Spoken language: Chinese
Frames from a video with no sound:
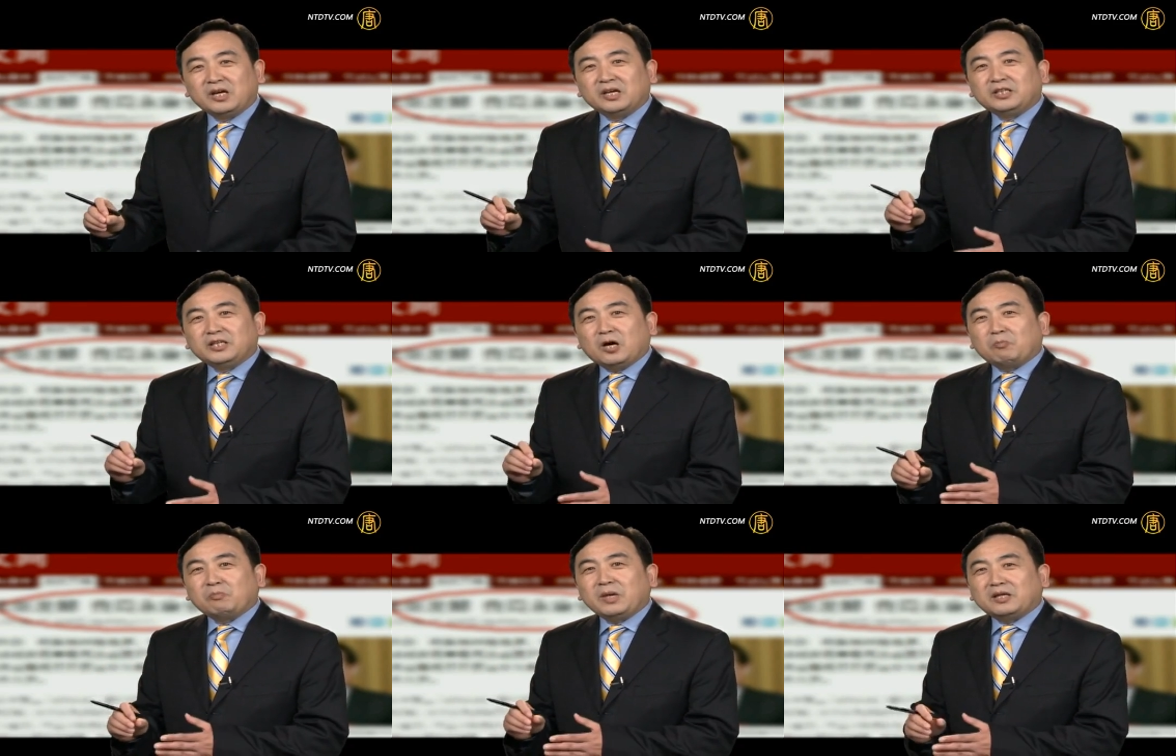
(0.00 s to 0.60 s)

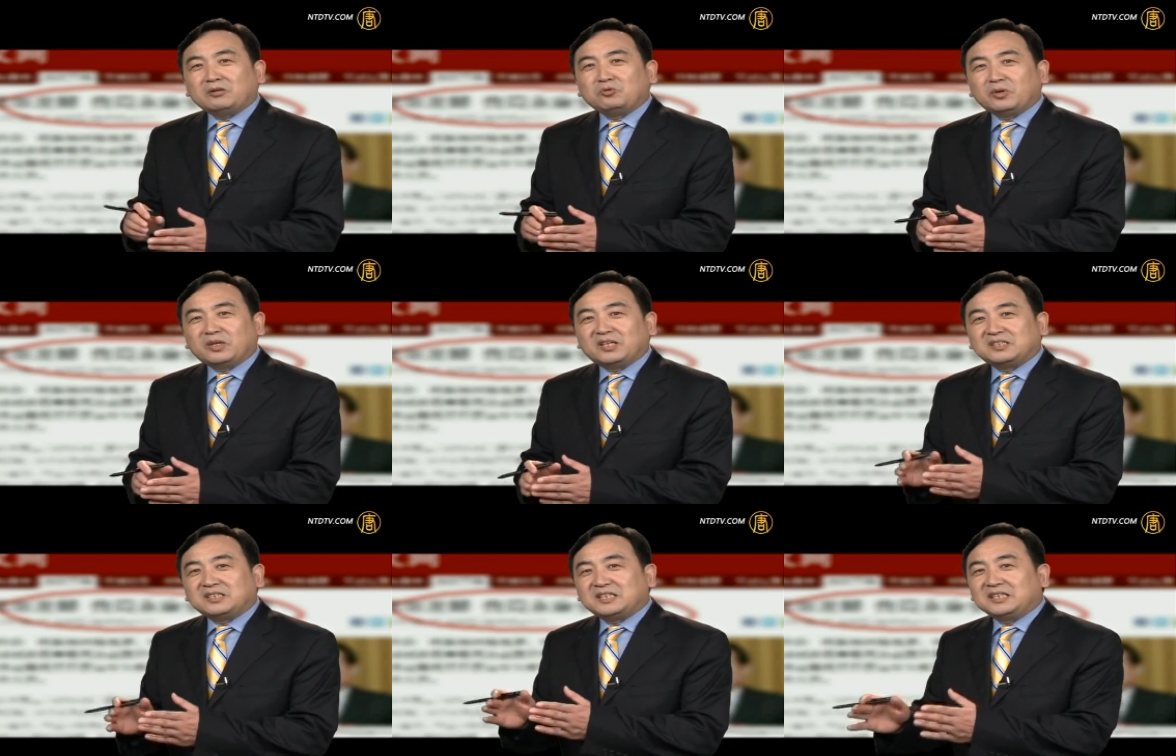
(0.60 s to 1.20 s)
要面对
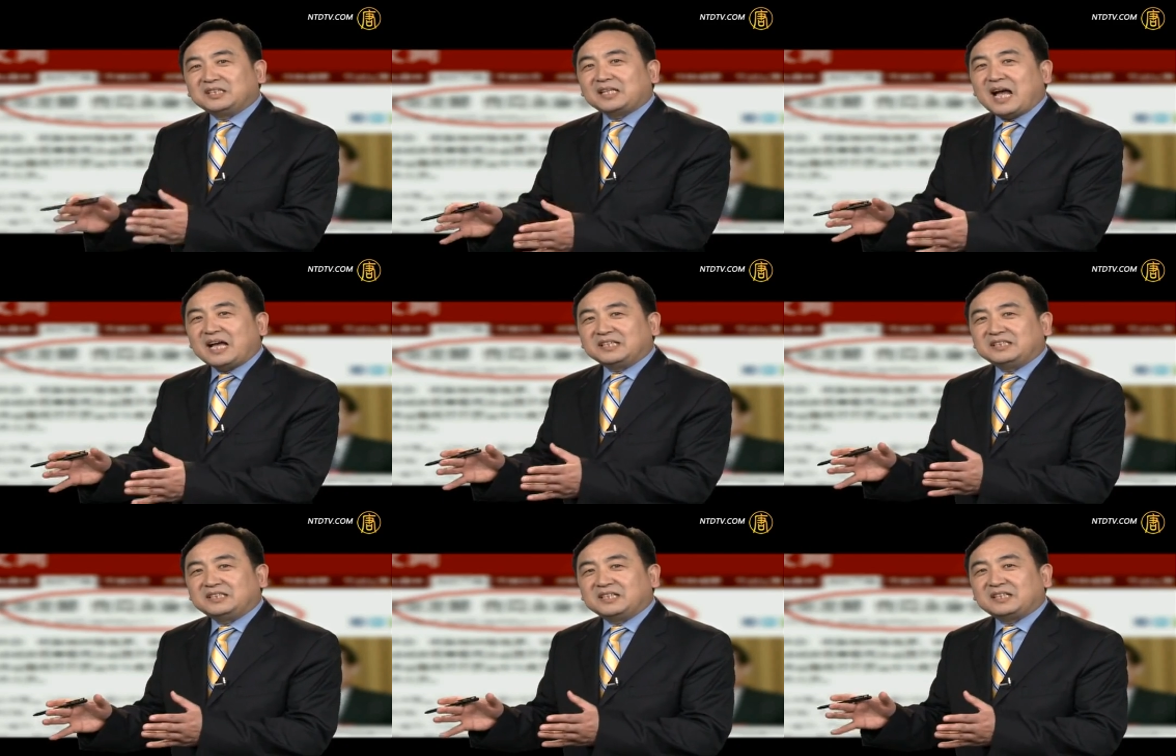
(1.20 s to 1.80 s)
的其他
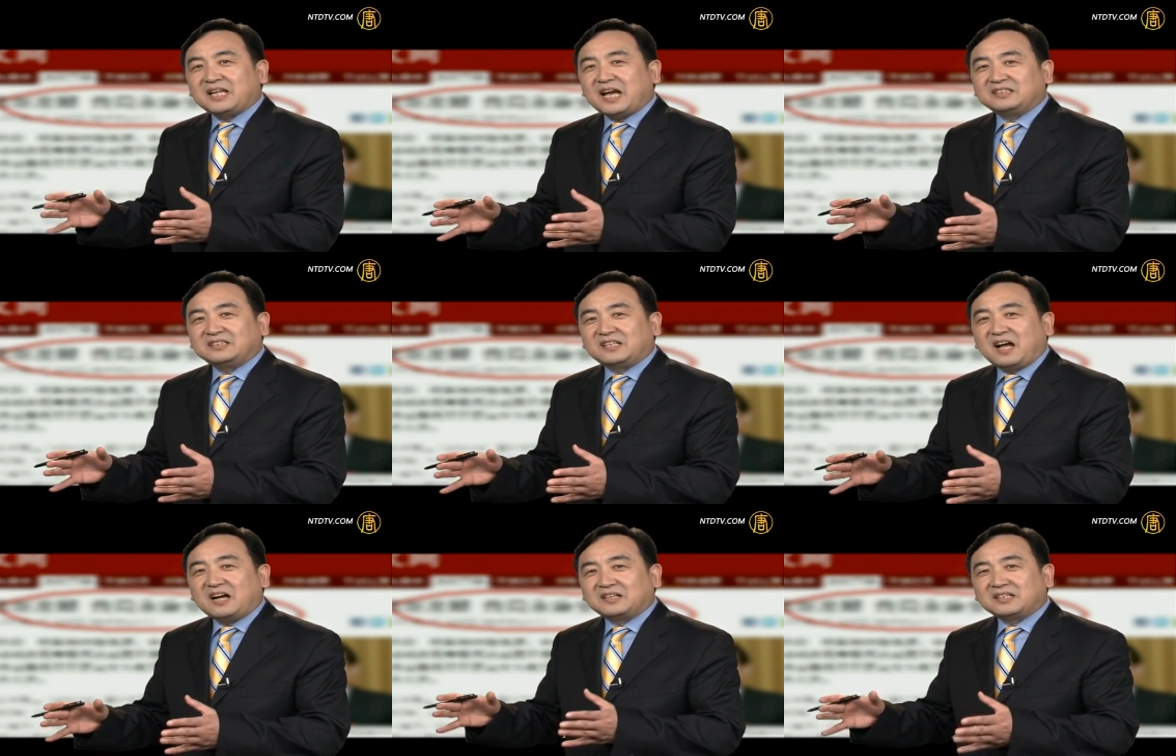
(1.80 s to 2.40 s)
一些太子
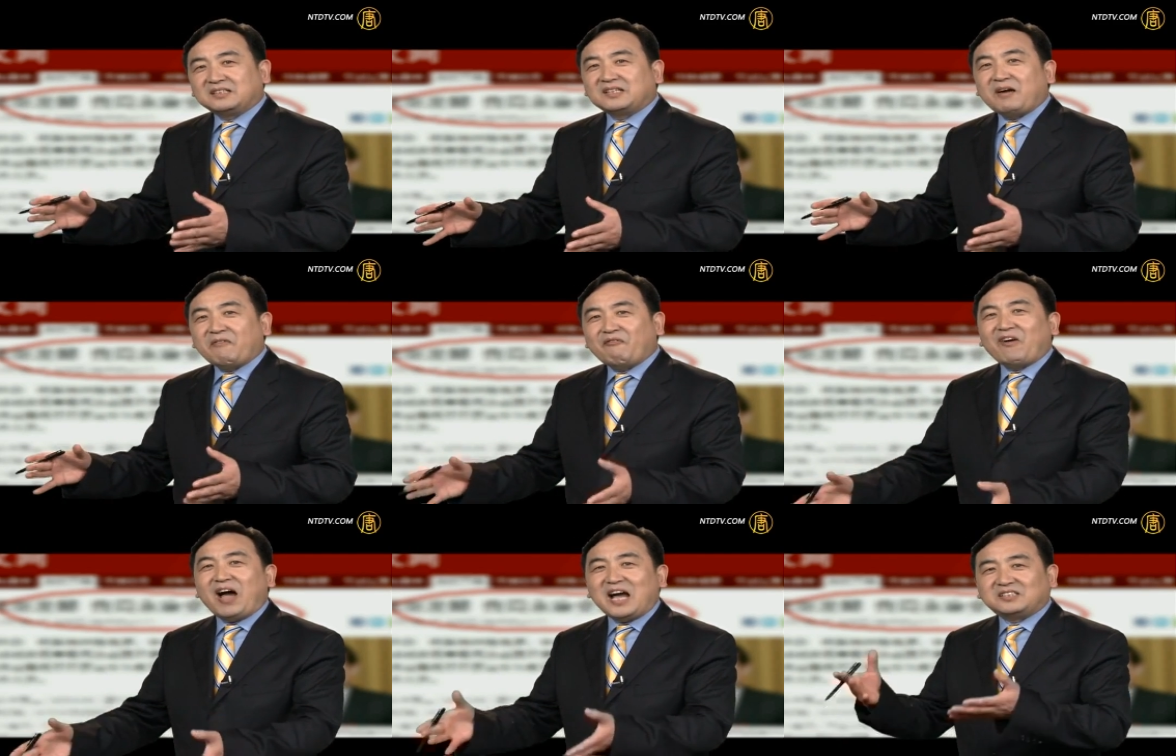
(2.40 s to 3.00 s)
党跟他
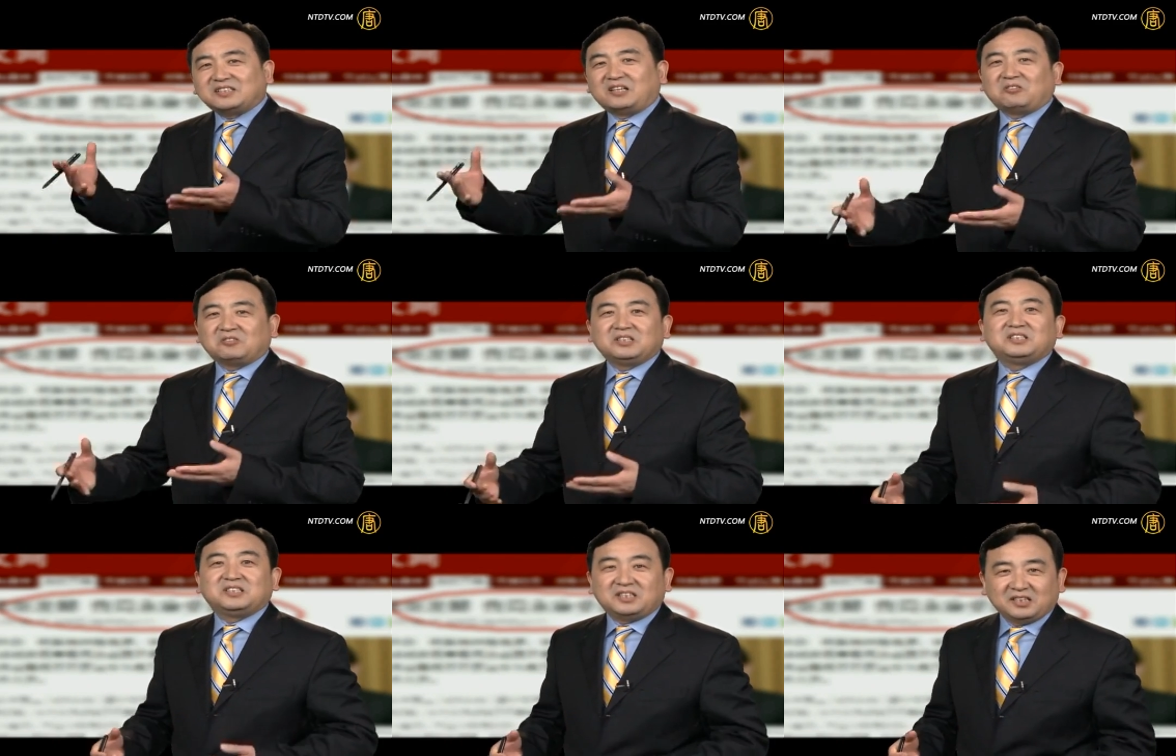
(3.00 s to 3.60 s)
发小
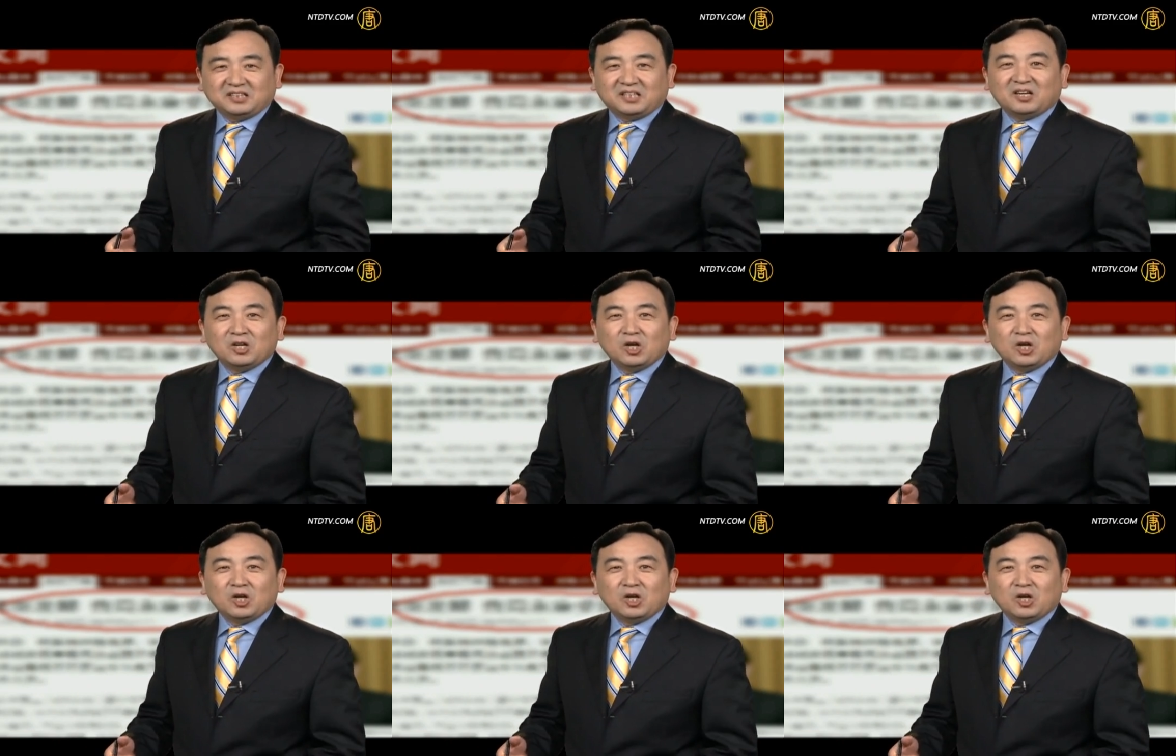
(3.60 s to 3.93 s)
一起的，